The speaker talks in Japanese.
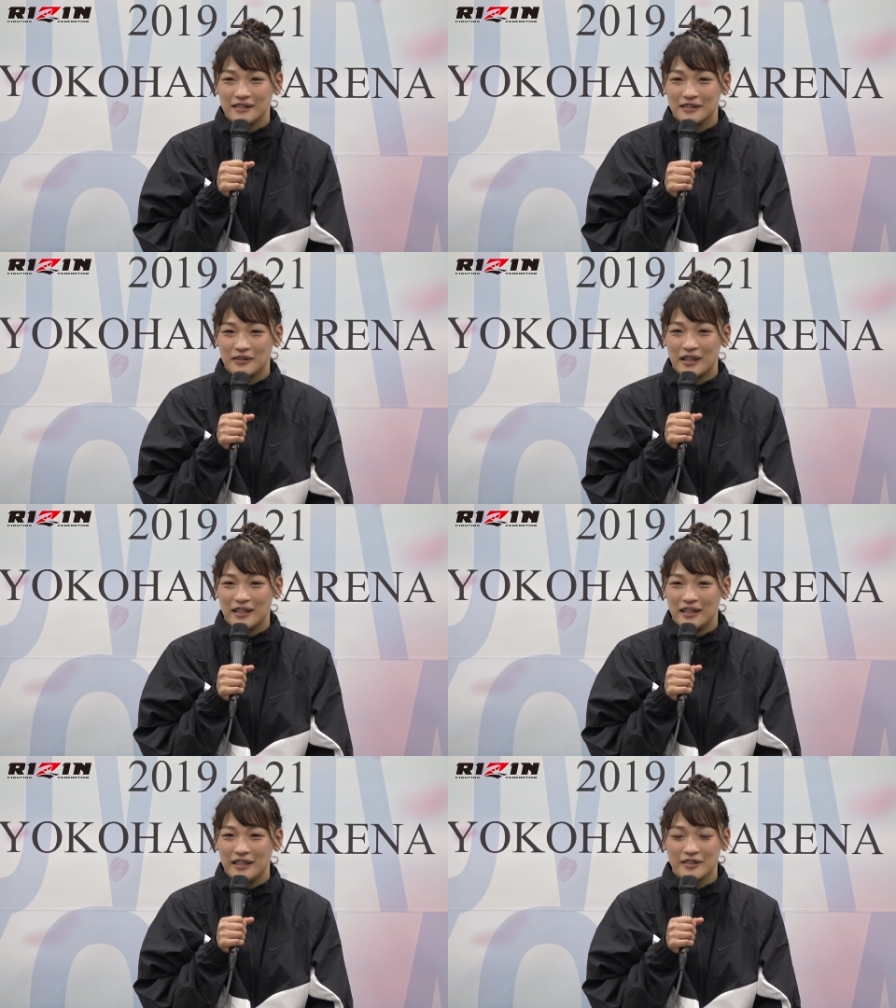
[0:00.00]
それ
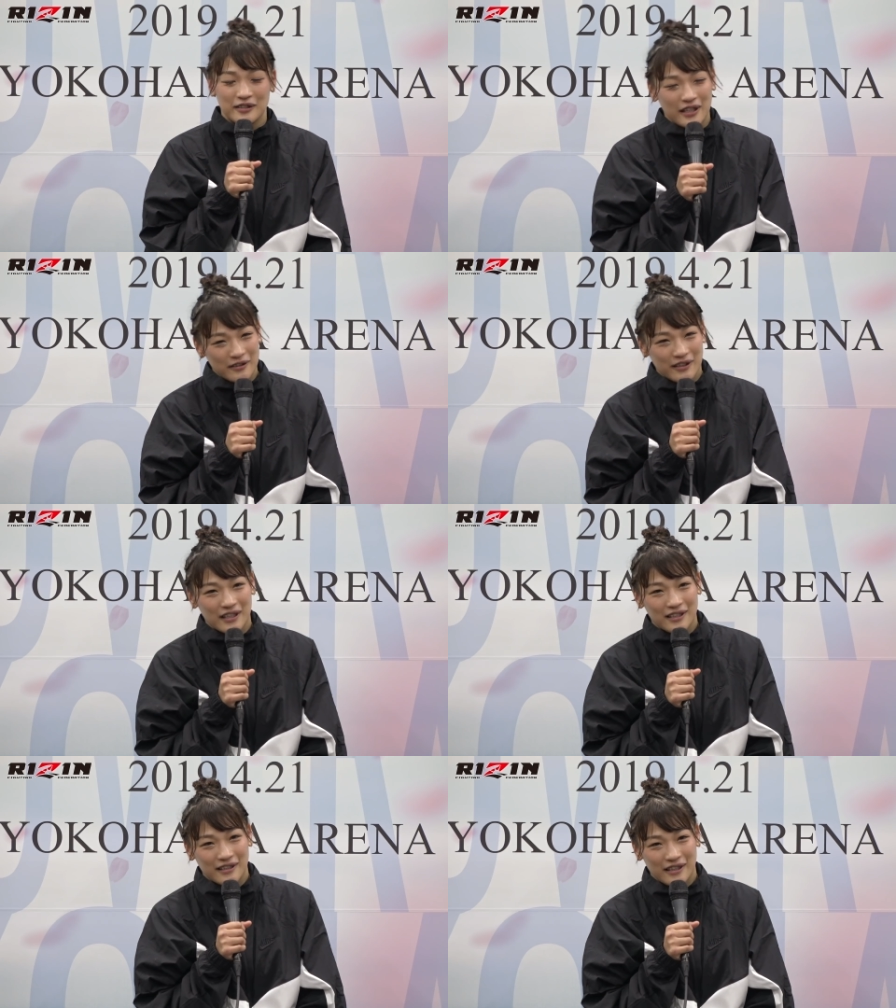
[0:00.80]
にいつ出る
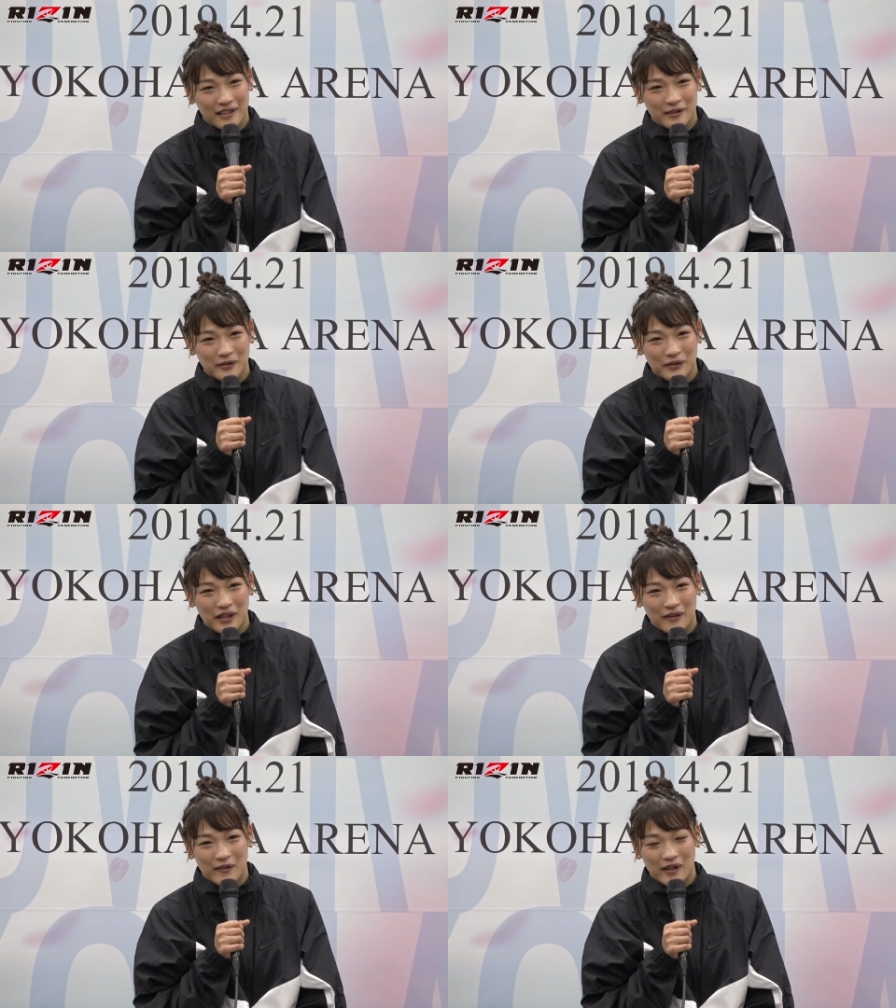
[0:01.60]
か出れるの
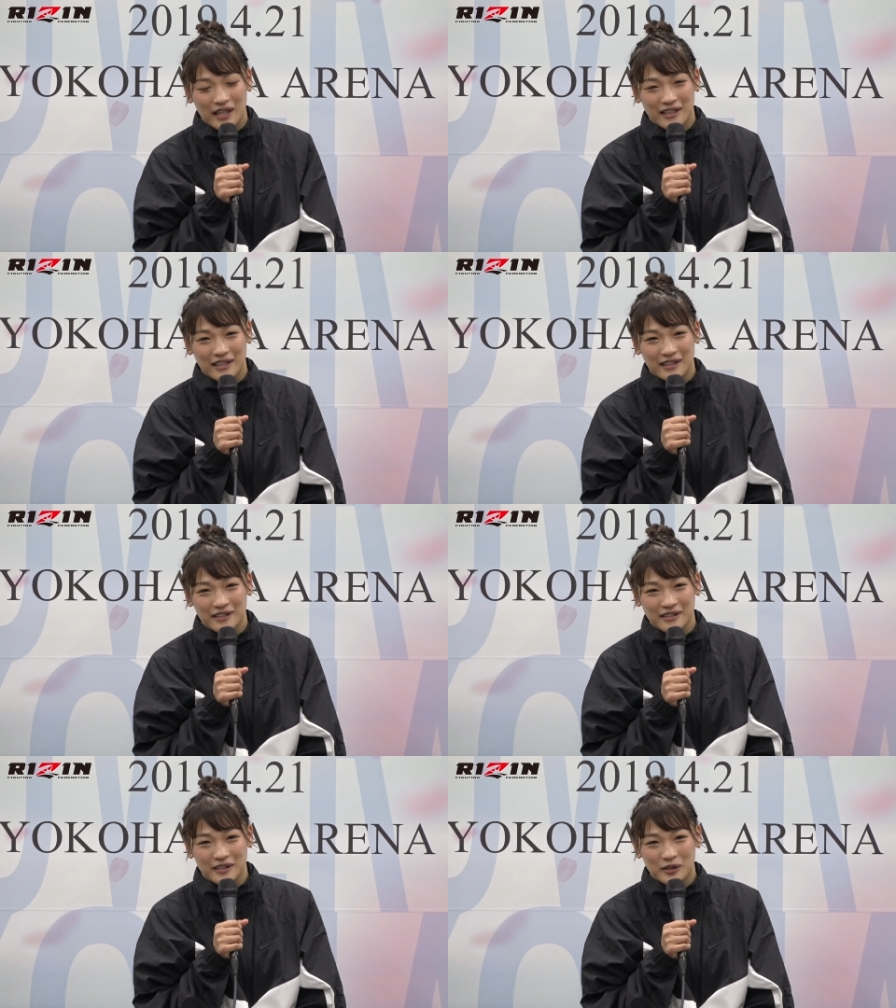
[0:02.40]
かは分からない
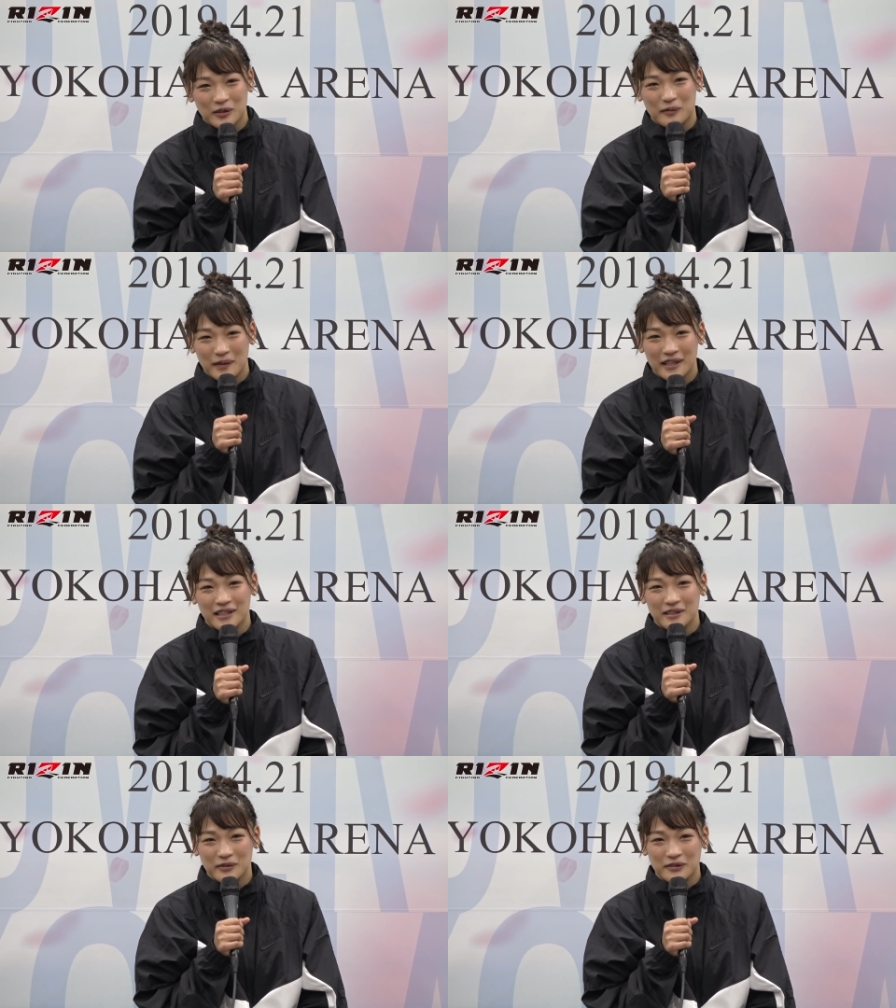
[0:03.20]
ですがちょっとま
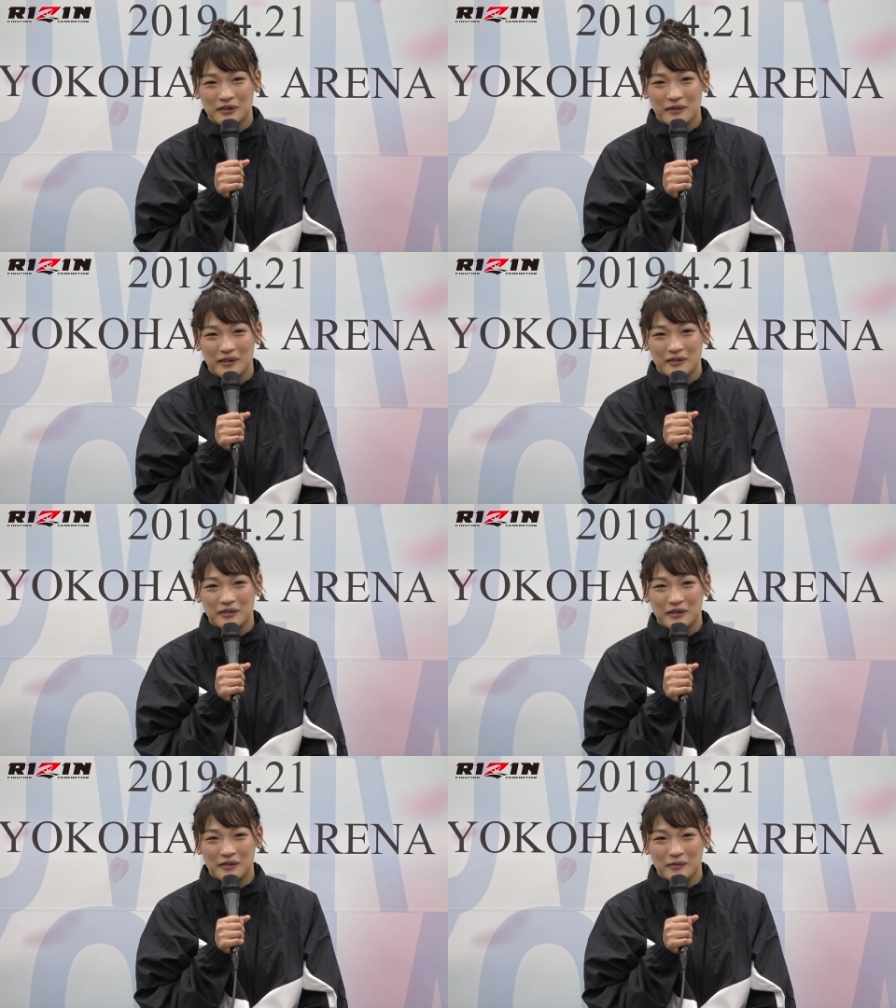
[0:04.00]
だ自分の
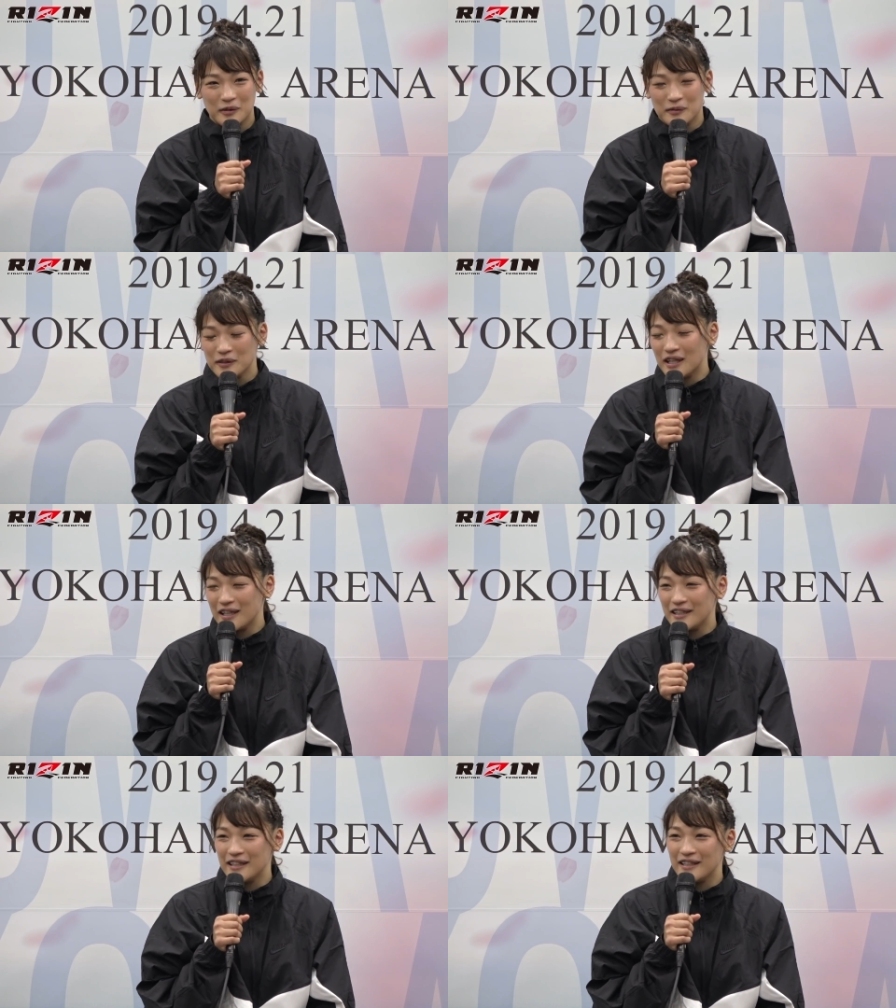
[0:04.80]
レベルをもっともっと
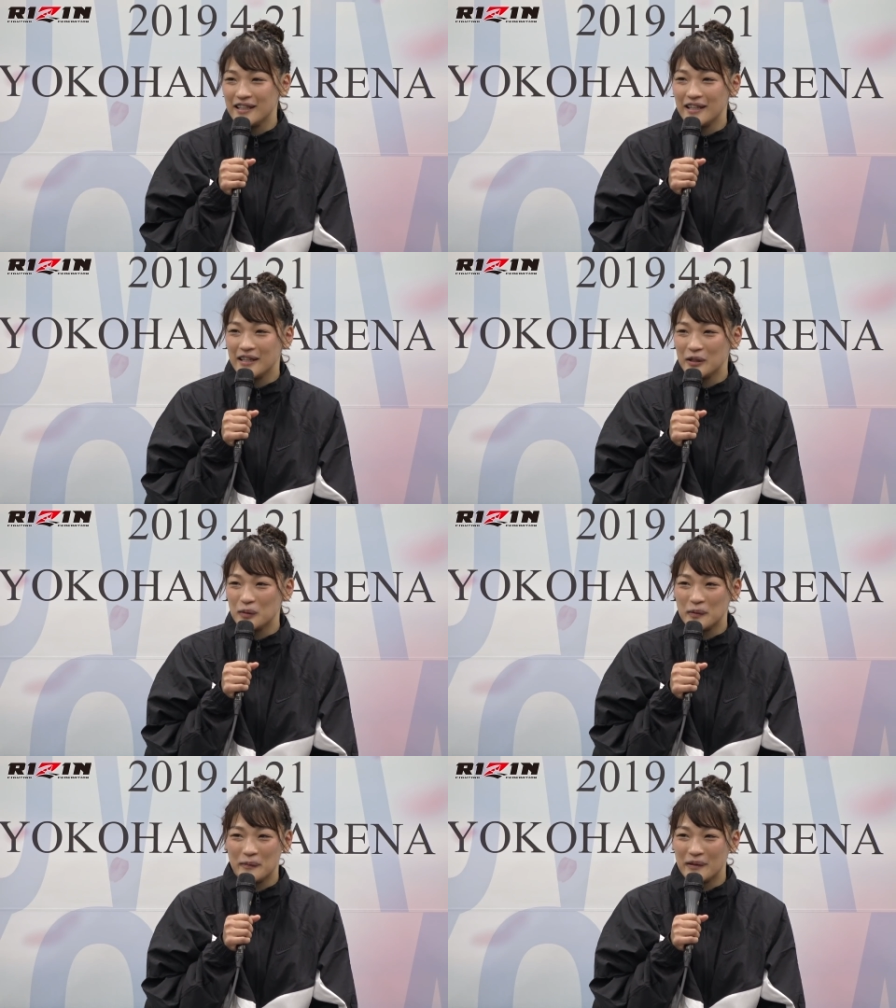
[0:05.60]
上げていきたいな
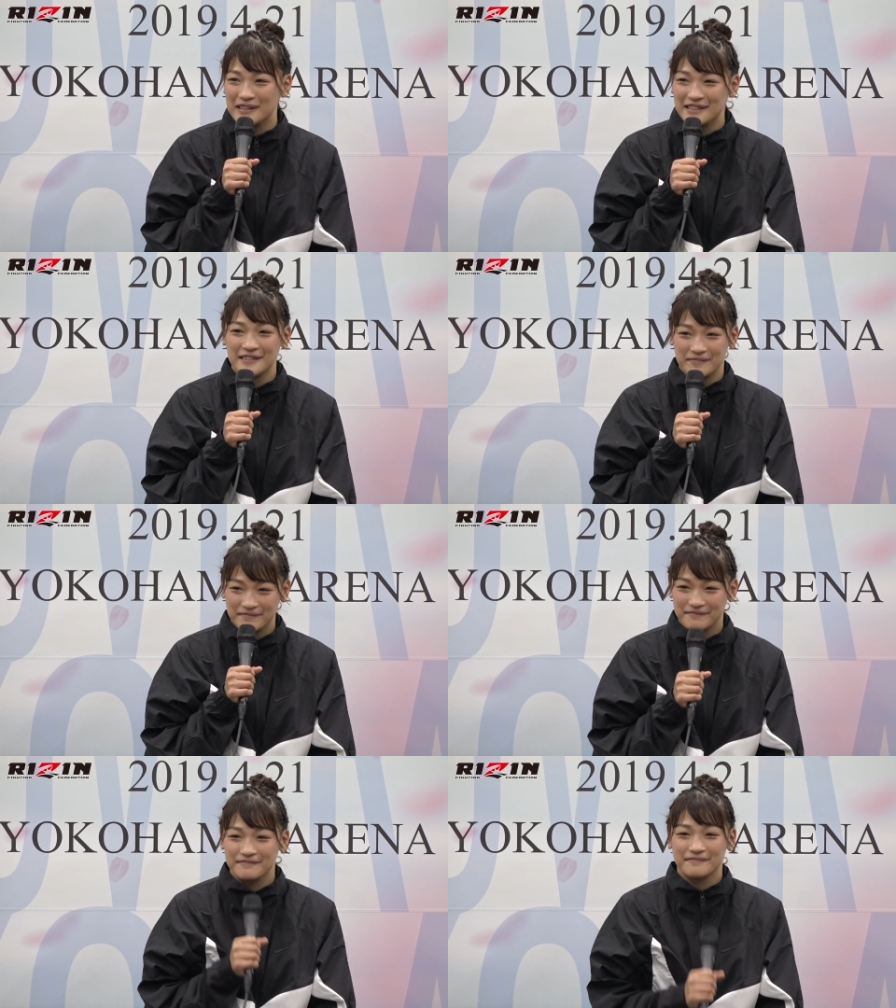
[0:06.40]
と思います。
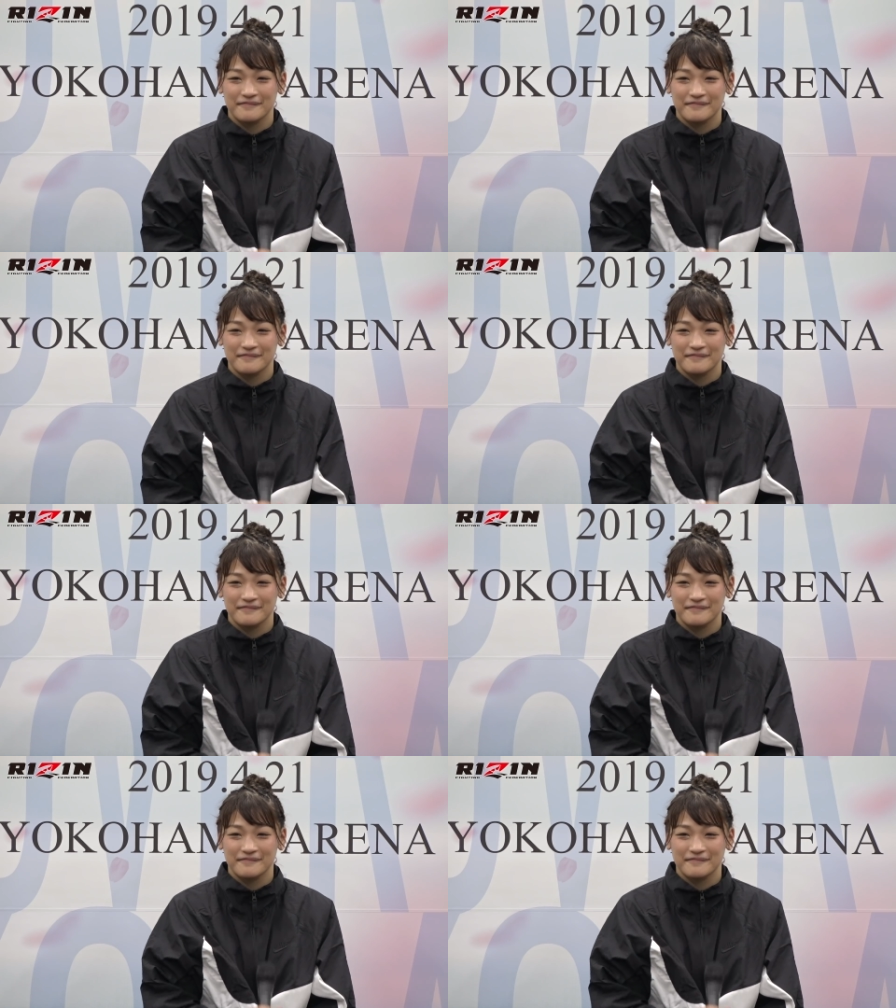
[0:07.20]
はい、